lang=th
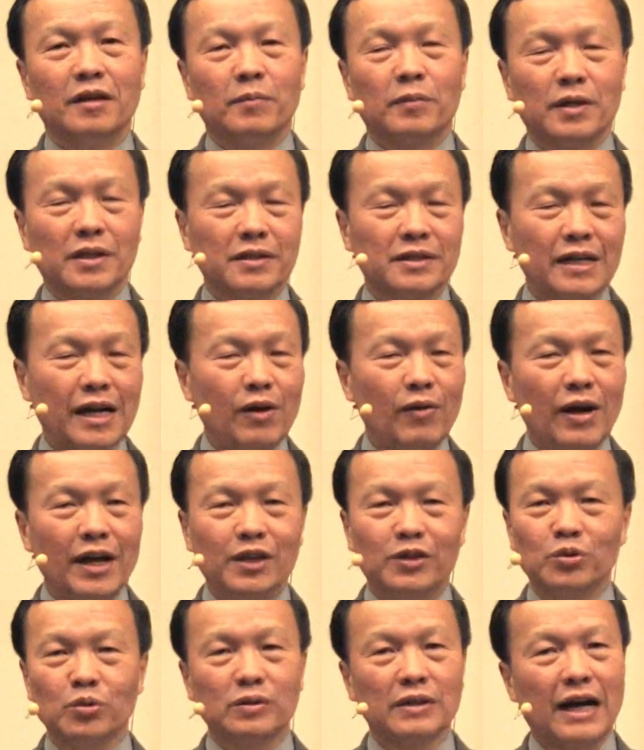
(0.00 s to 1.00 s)
พระเจ้าให้
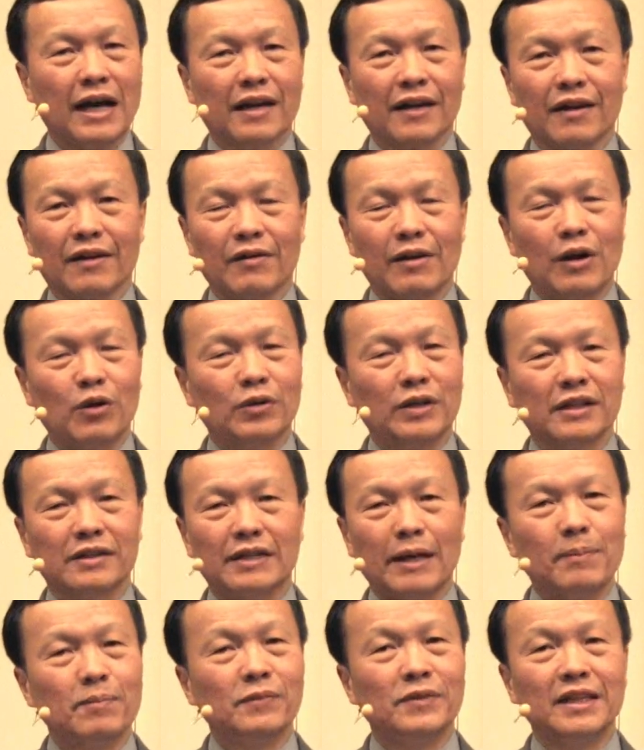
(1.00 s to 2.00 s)
ทุกอย่างแกเราเนี่ย
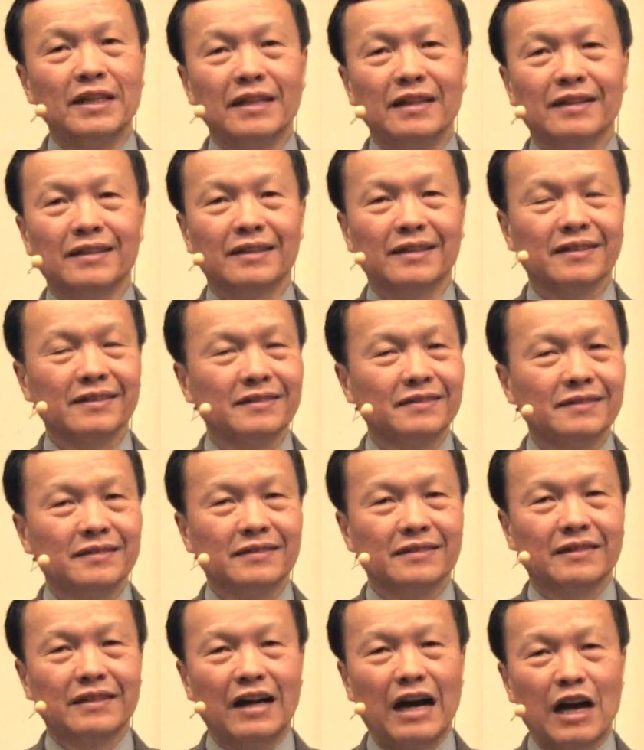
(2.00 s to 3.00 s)
เต็มที่เลย
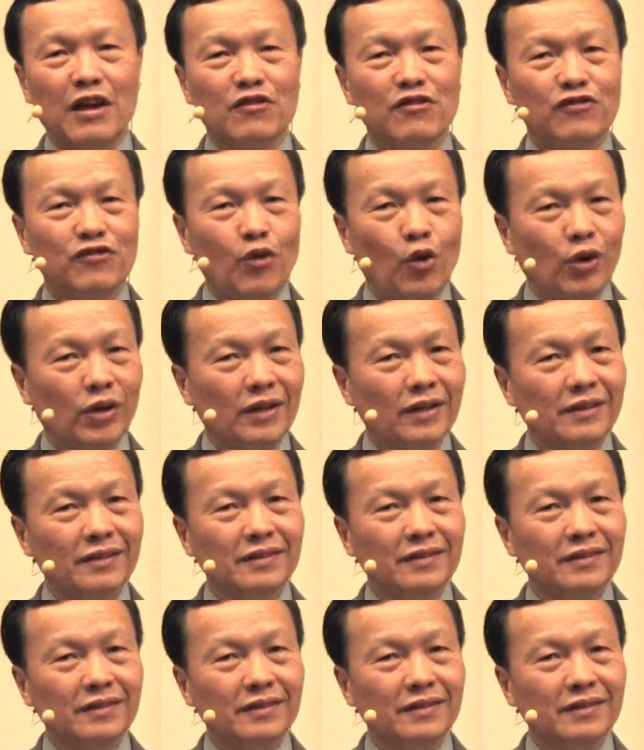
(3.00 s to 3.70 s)
ให้ฝน